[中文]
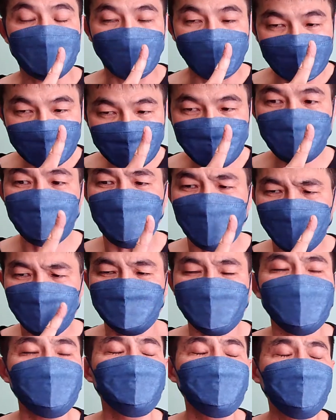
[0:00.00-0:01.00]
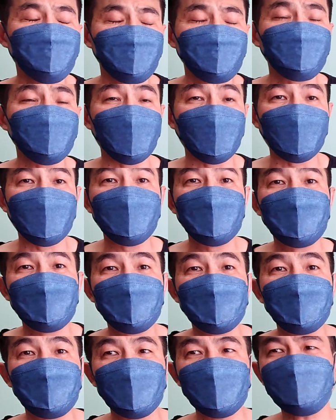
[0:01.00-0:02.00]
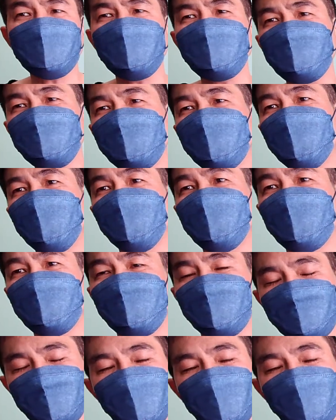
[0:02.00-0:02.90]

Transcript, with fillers: 还是有弹书啦，那但是那种